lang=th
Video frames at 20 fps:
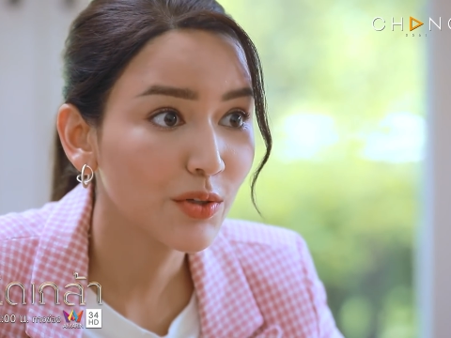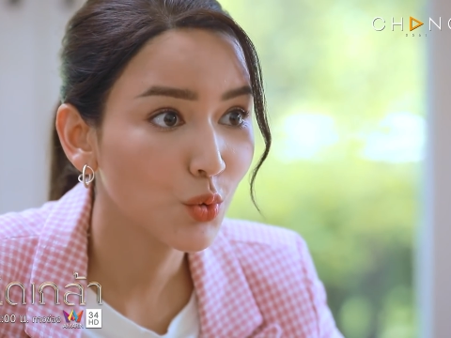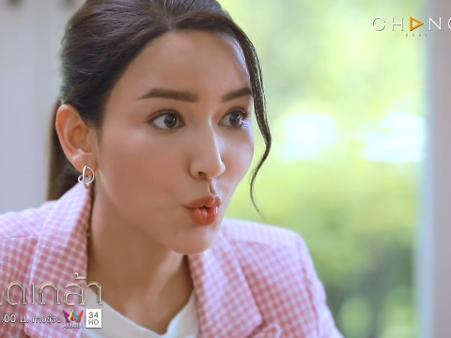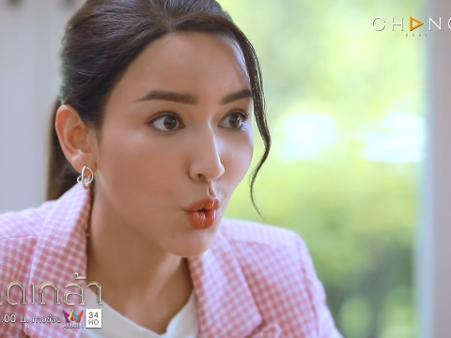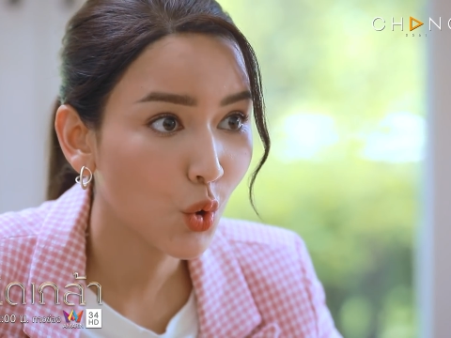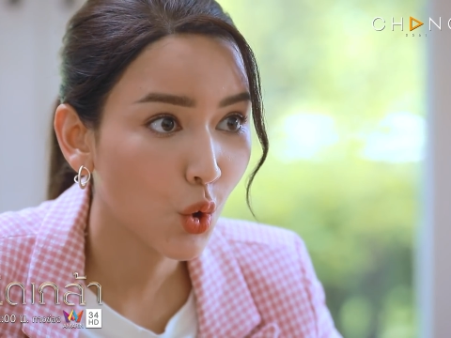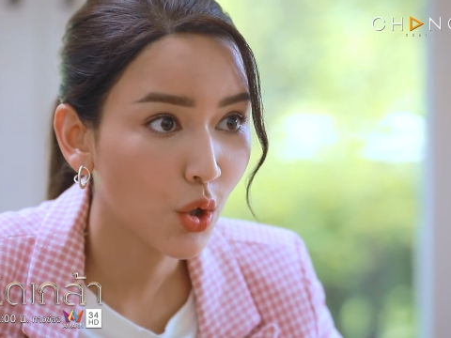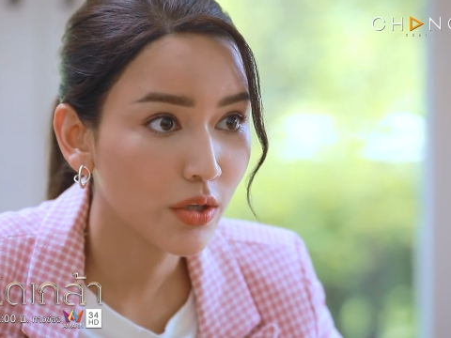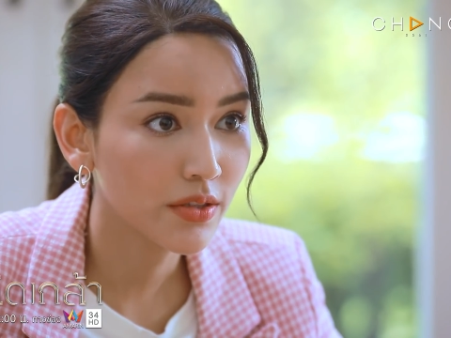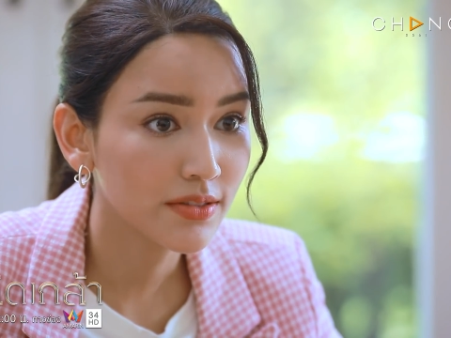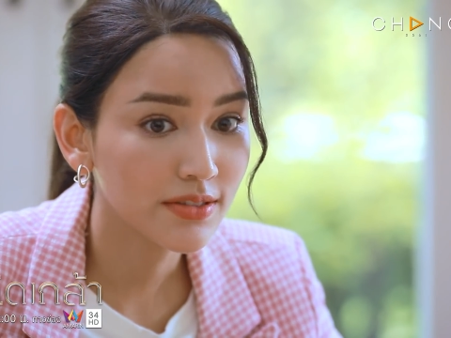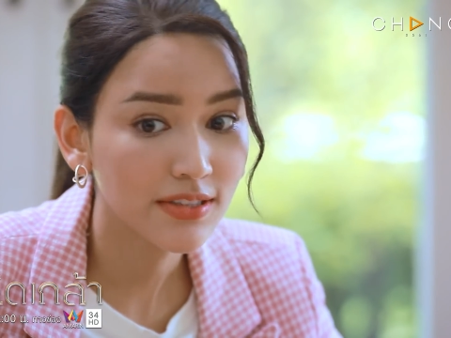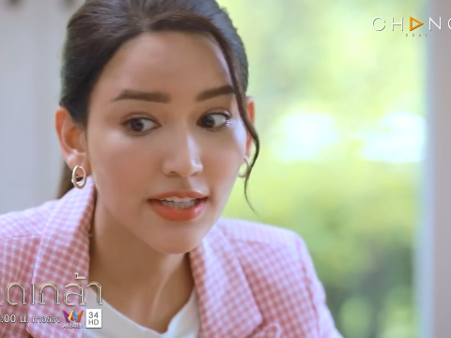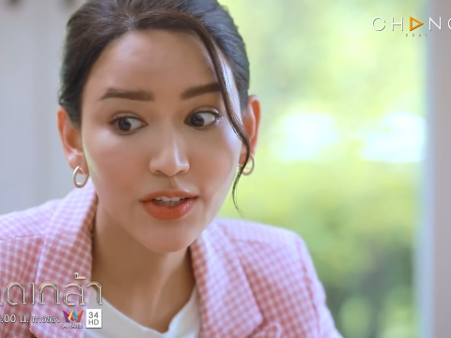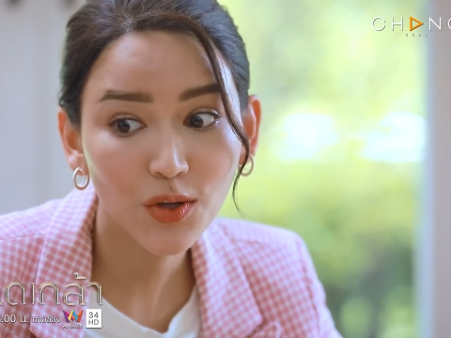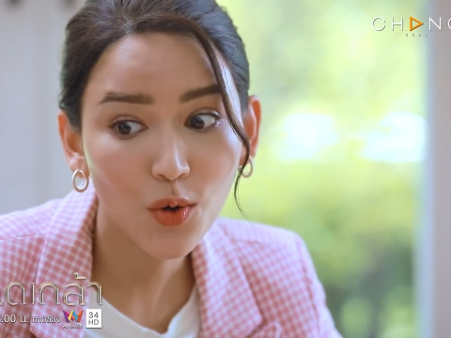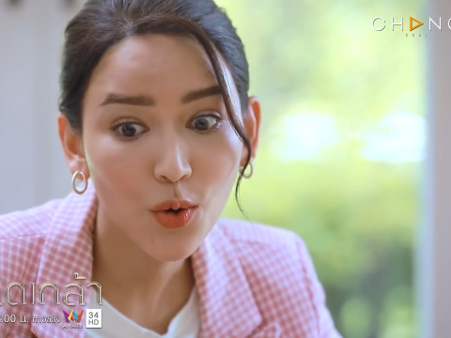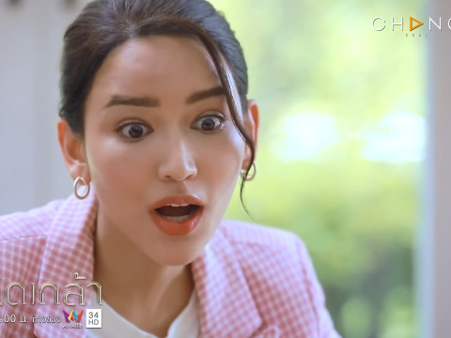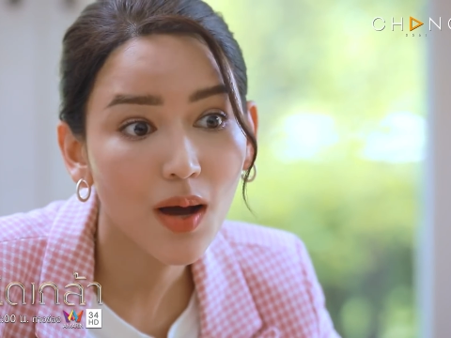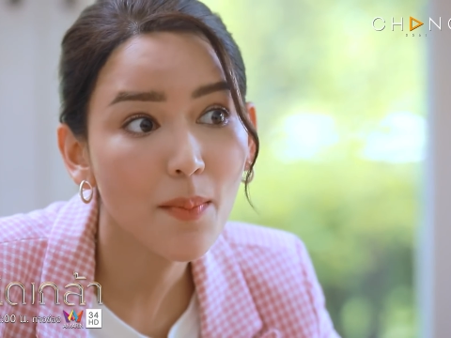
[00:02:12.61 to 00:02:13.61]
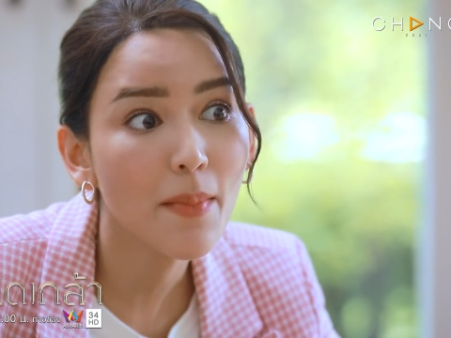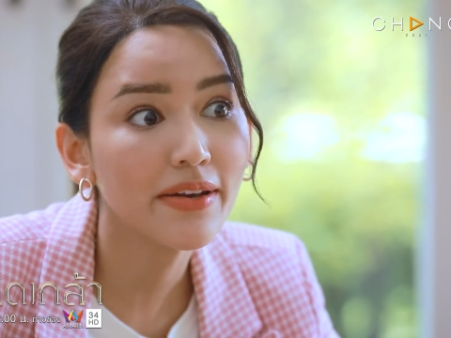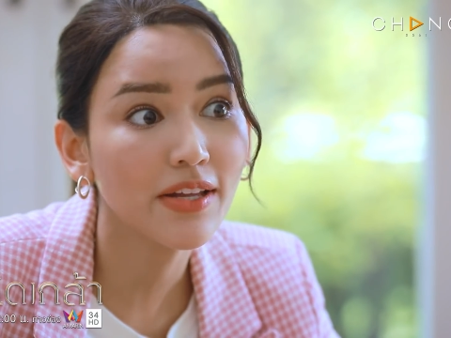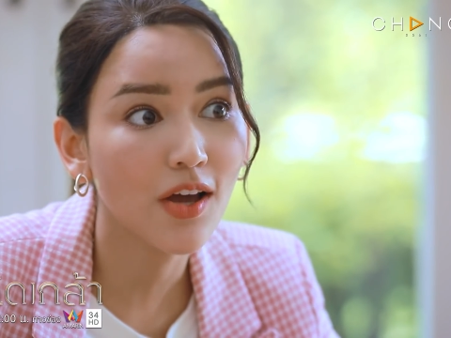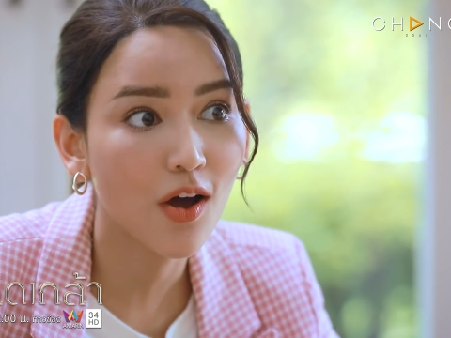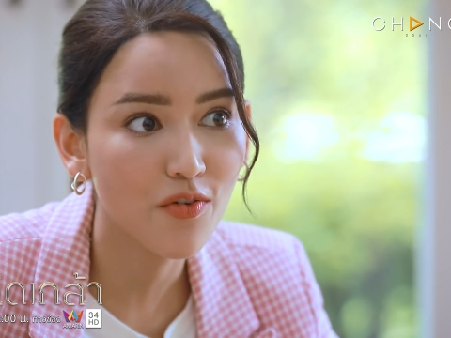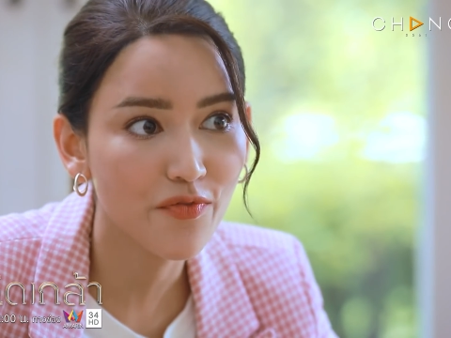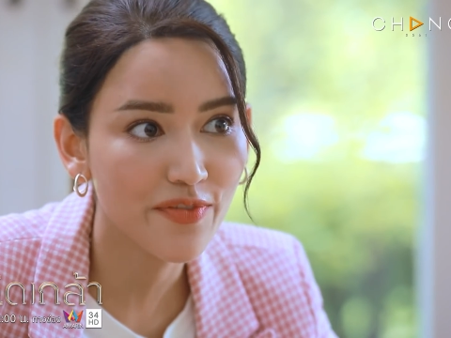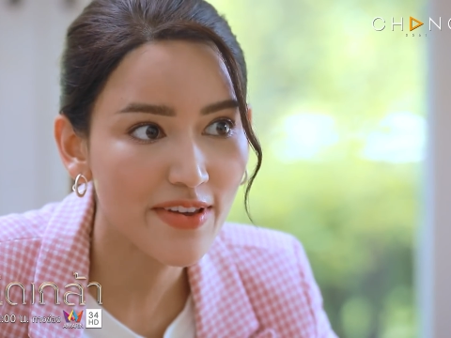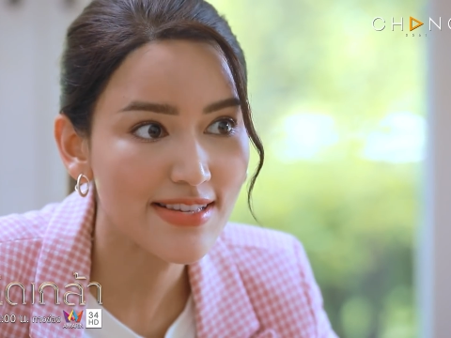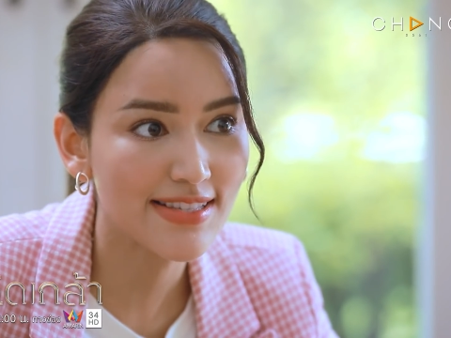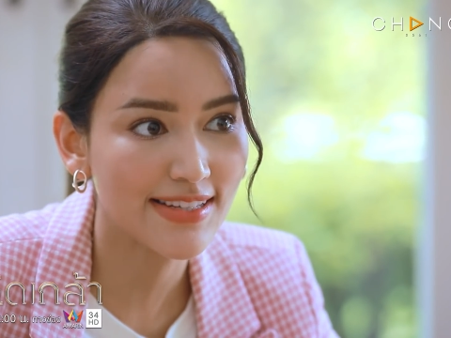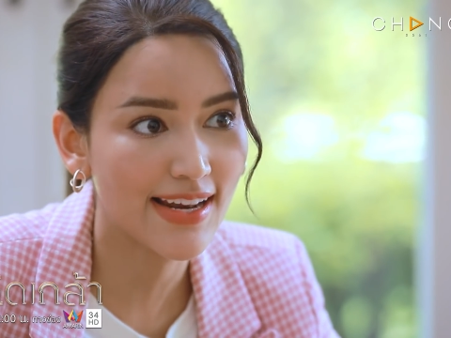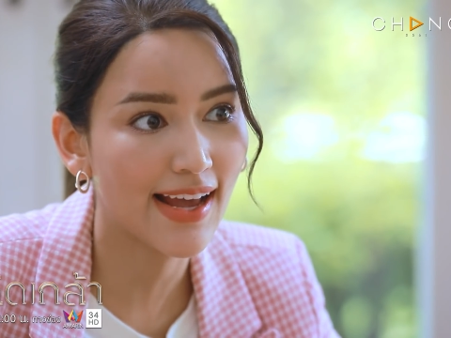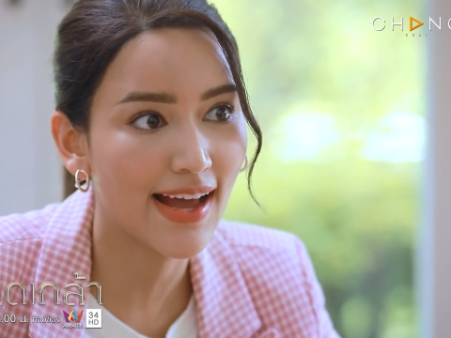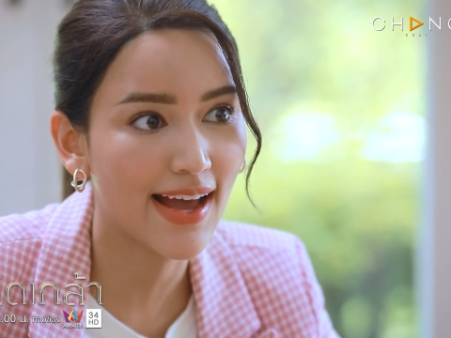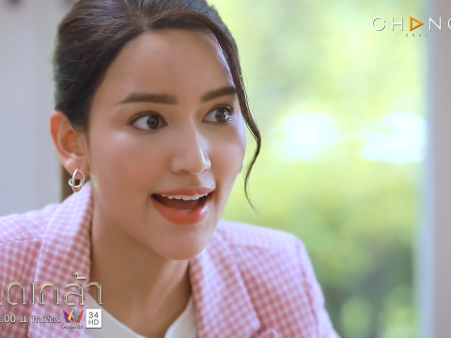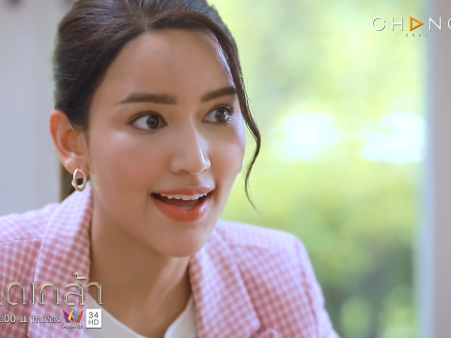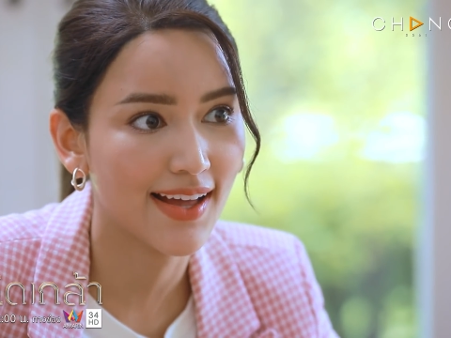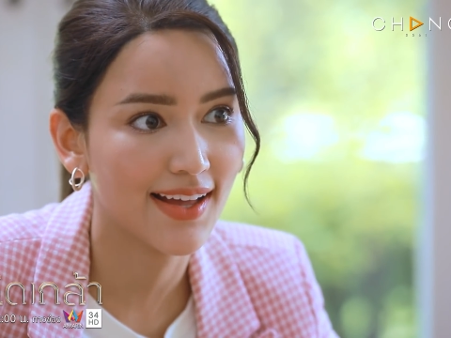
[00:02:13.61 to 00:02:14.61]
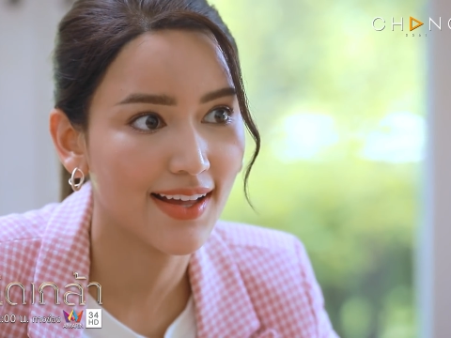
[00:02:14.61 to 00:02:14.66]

ทุกคนที่โทรเข้ามาที่ออฟฟิศนะคะ